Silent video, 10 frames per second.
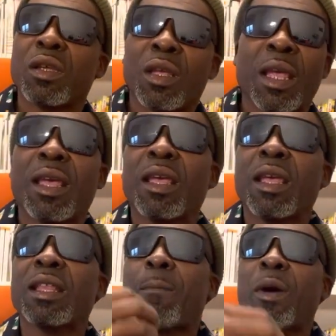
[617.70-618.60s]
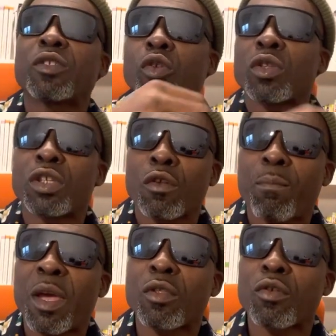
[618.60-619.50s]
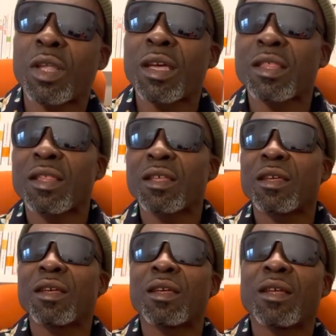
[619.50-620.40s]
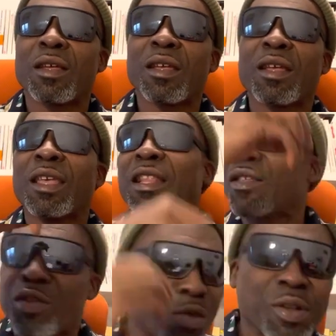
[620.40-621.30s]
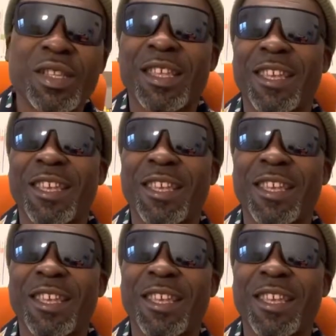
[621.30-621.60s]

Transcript: Et il n'est pas sorti du personnage il insulte.